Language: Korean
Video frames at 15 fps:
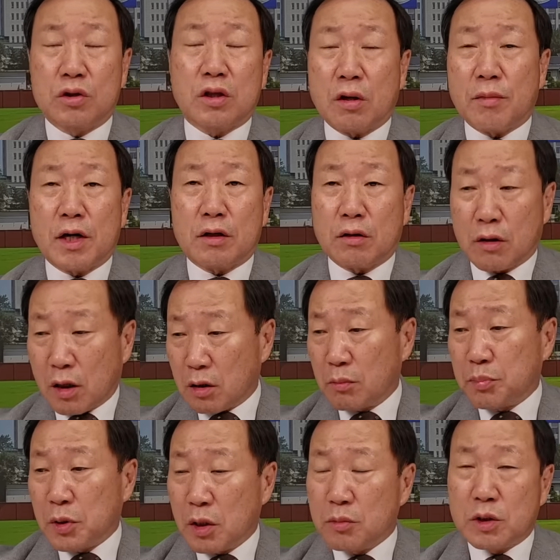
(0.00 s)
어디다
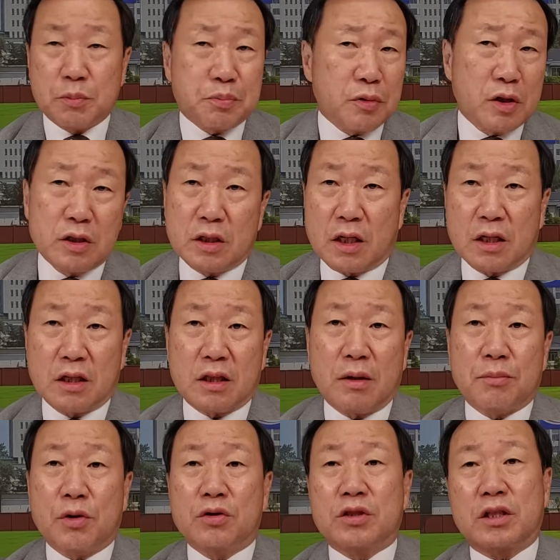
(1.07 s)
맡겨라는 PMG 플랜이라는 게 다
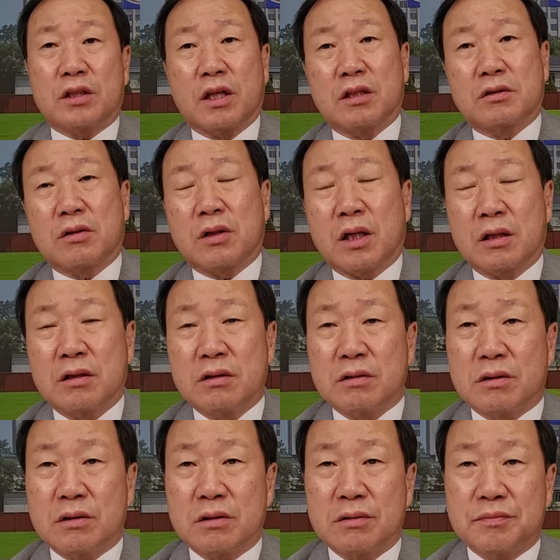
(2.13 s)
명시가 돼 있었다는
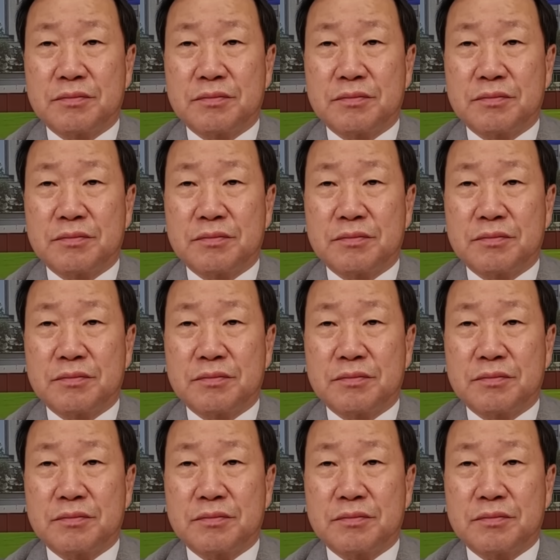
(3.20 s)
거죠.